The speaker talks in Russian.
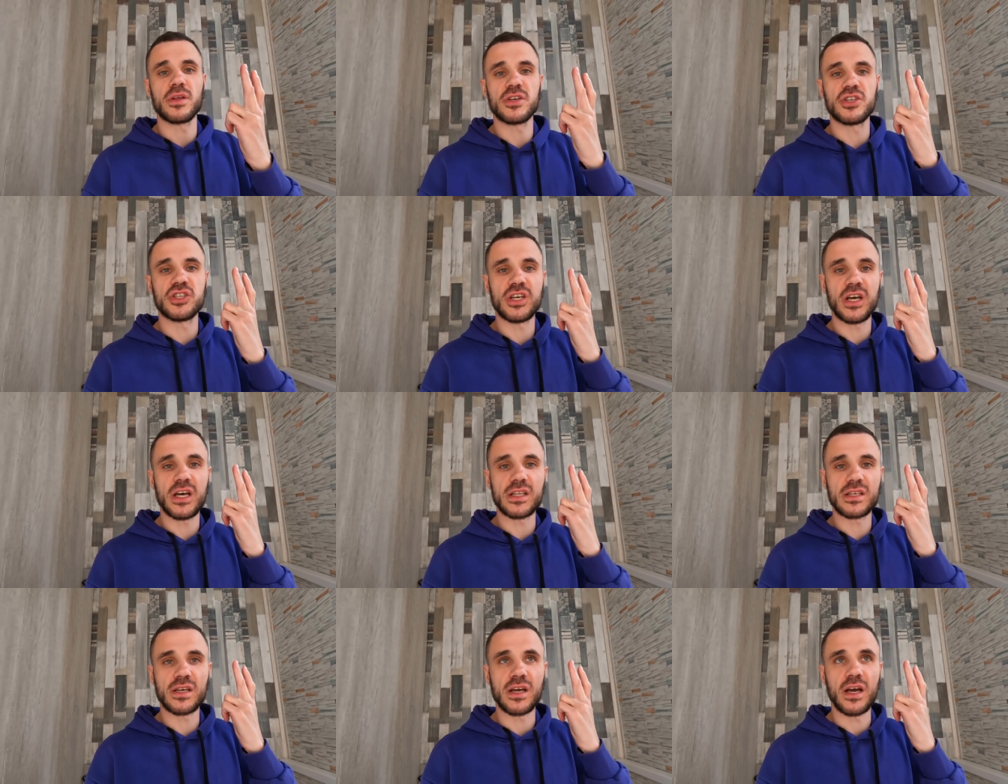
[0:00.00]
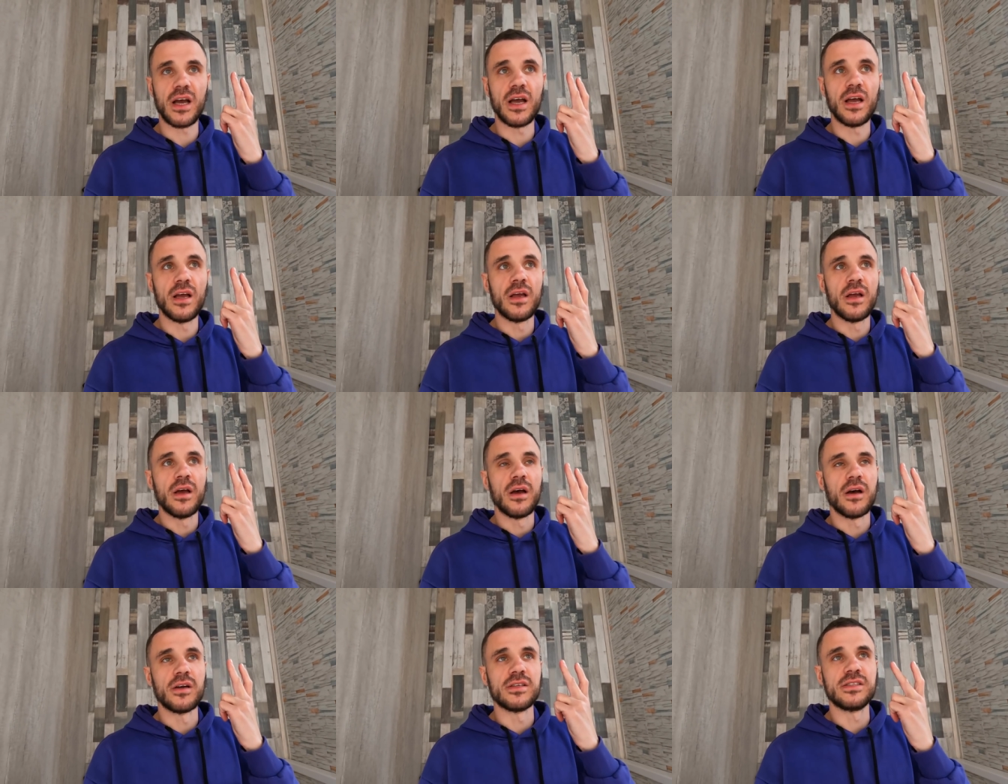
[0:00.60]
площадка,
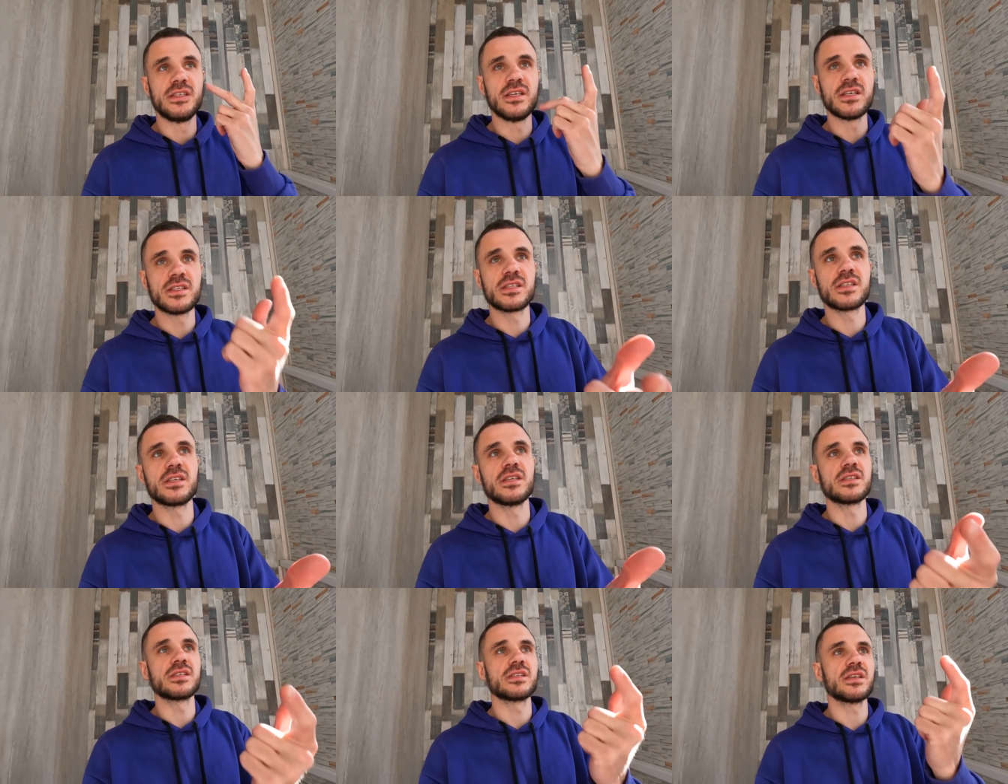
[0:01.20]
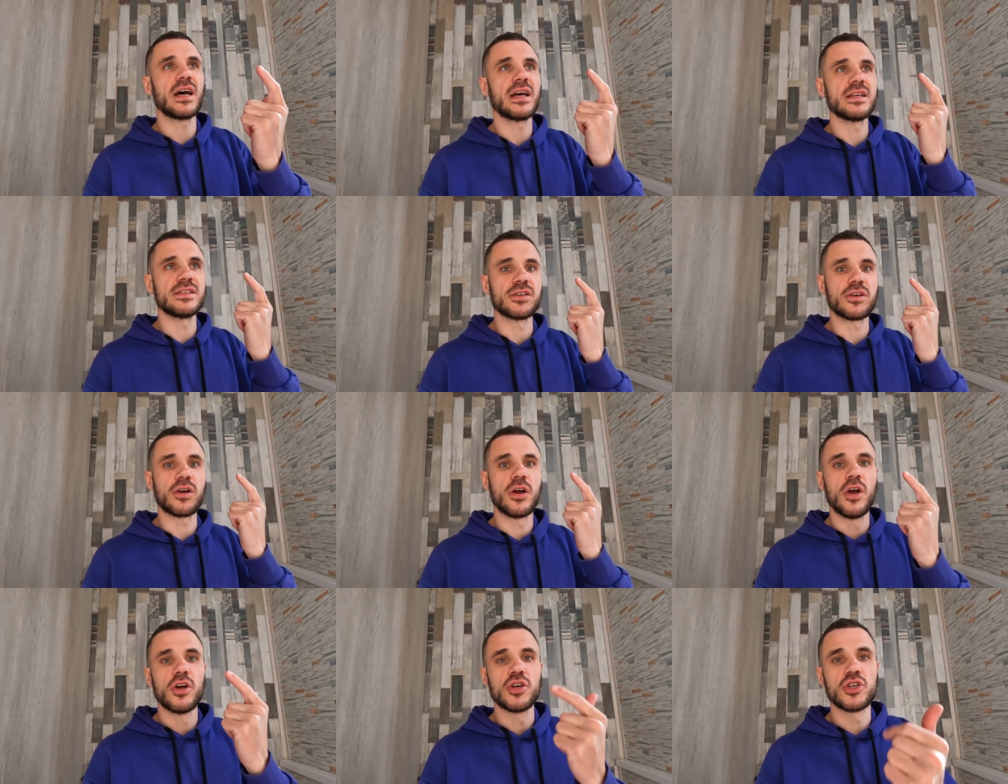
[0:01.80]
э, детский
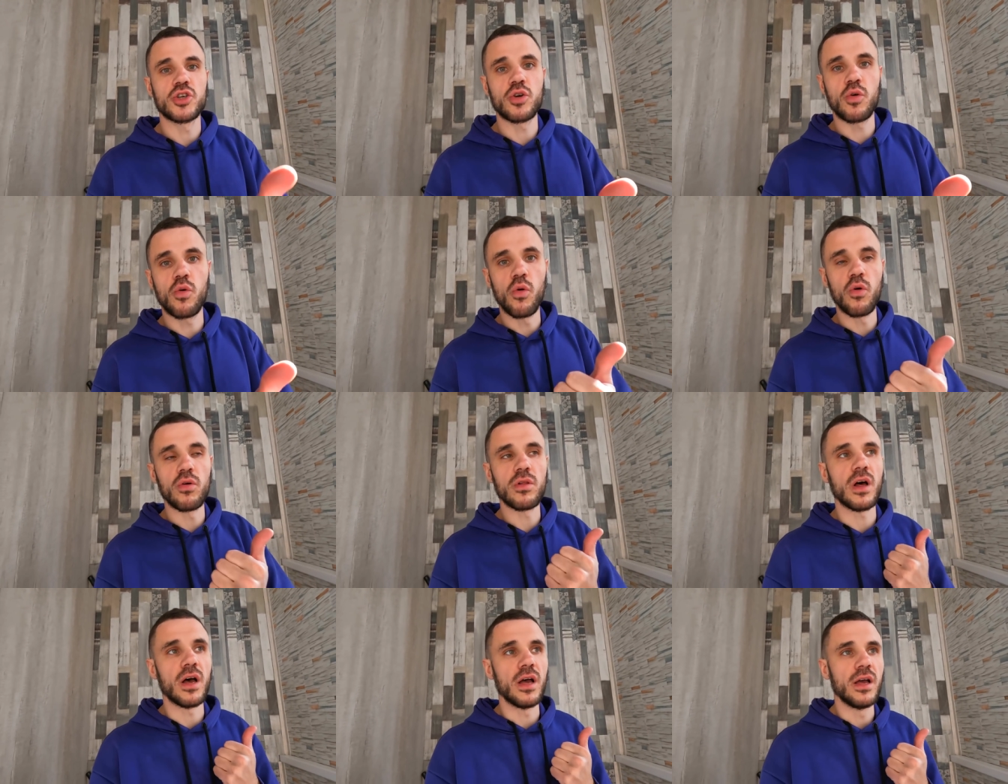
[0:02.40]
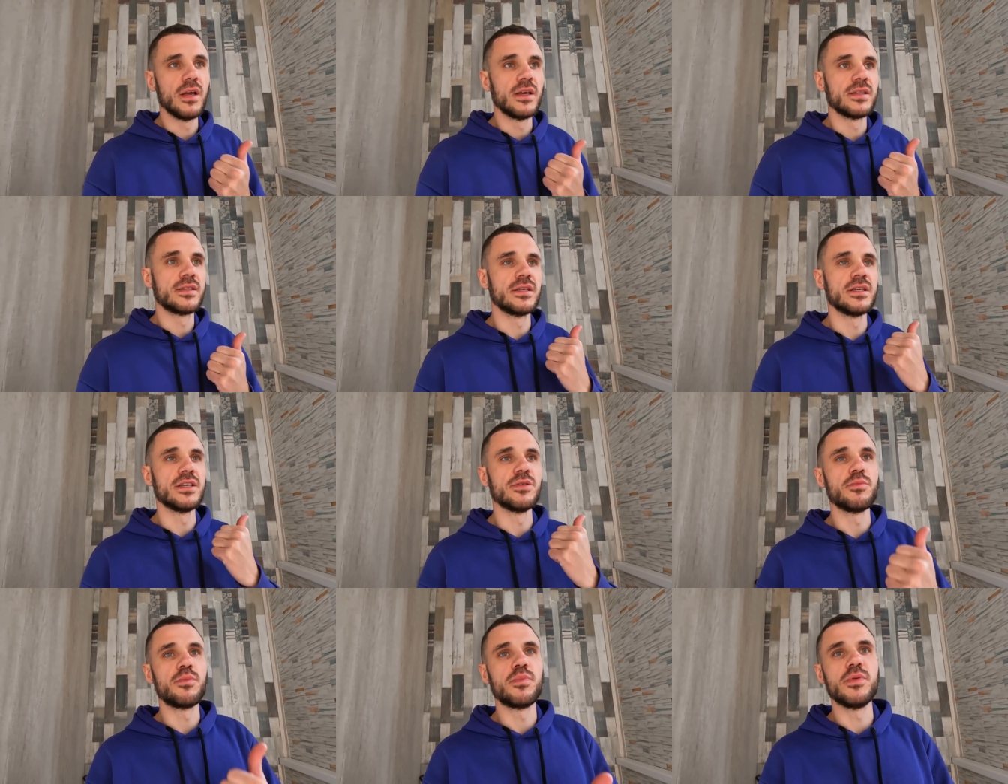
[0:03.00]
садик, школа,
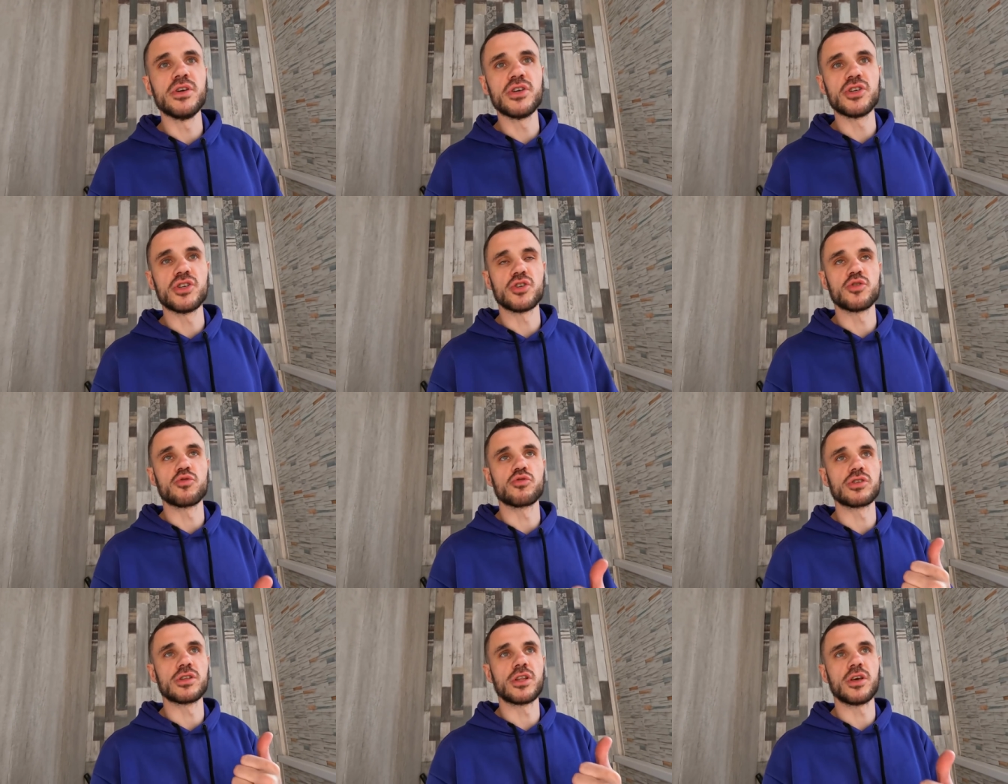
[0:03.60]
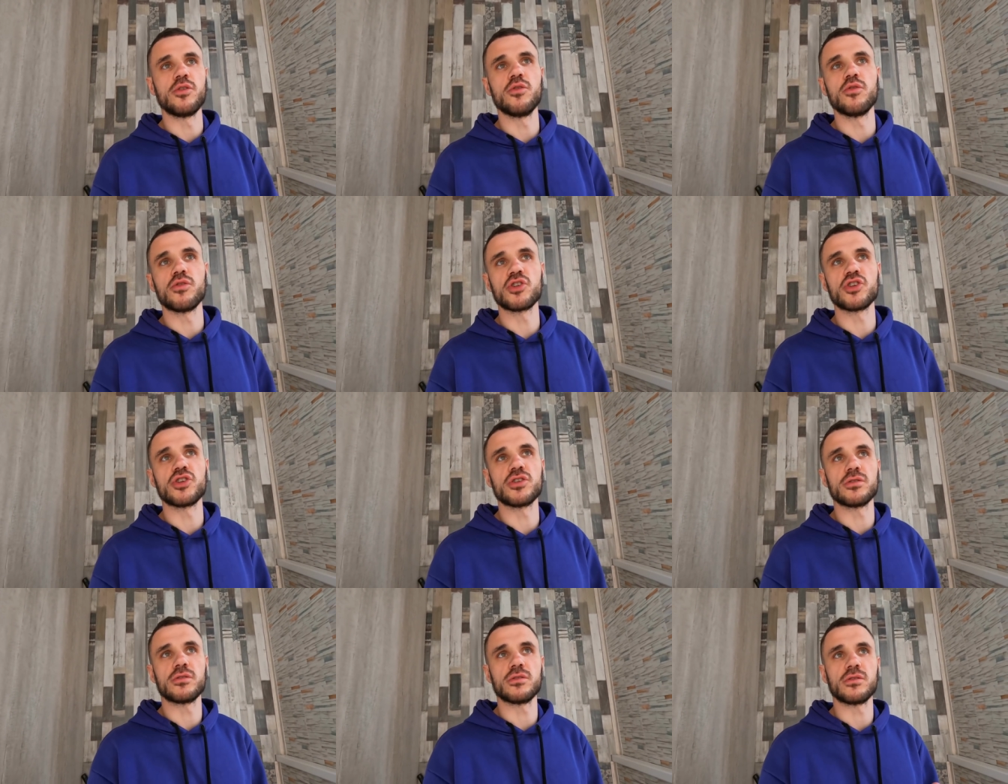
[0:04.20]
ты им пишешь,
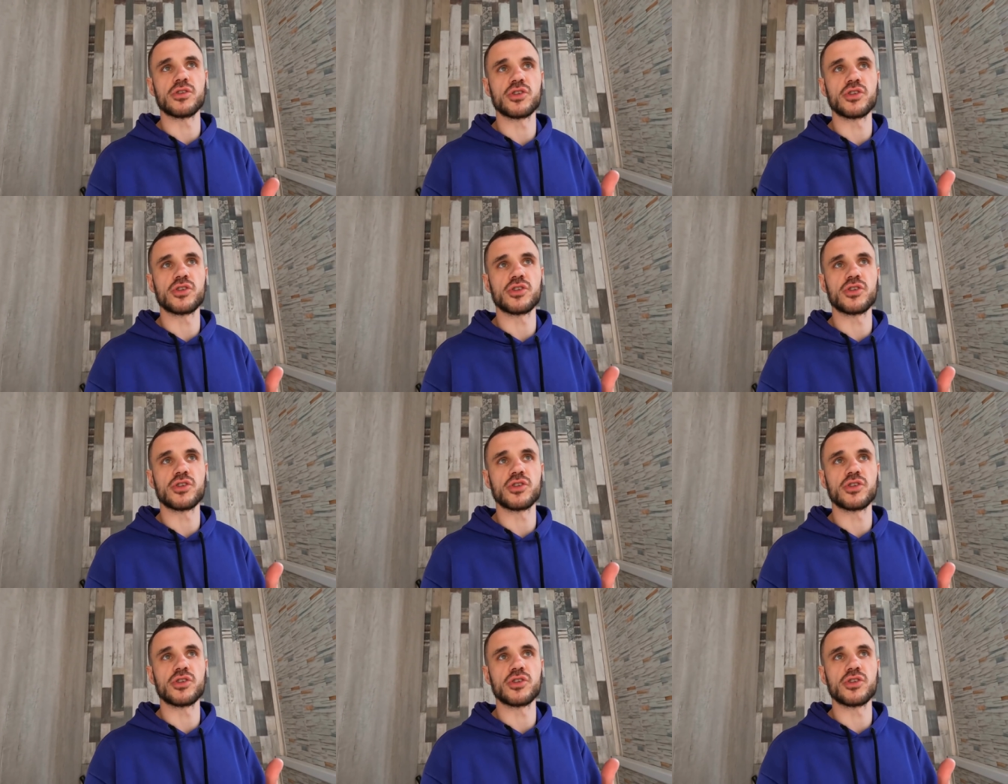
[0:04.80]
узнаешь,